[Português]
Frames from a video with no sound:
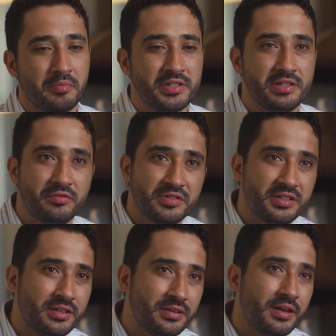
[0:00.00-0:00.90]
Então imagina,
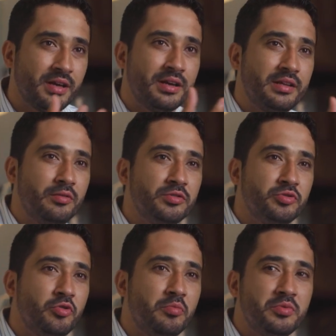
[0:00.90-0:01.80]
você
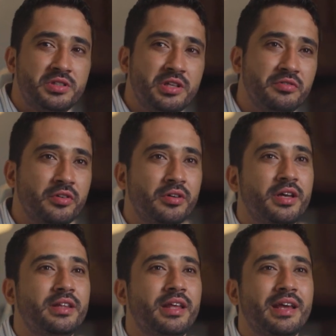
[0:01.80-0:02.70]
usa um combustível
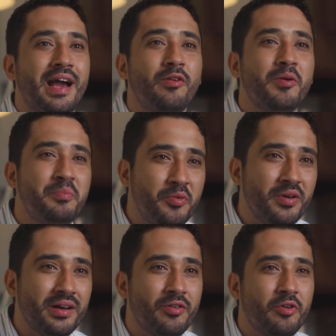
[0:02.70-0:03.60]
e tem água
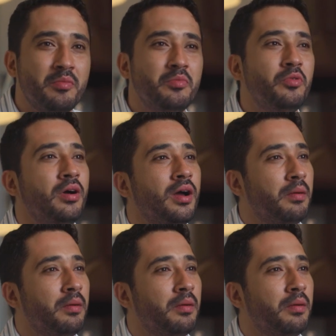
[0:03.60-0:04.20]
pura como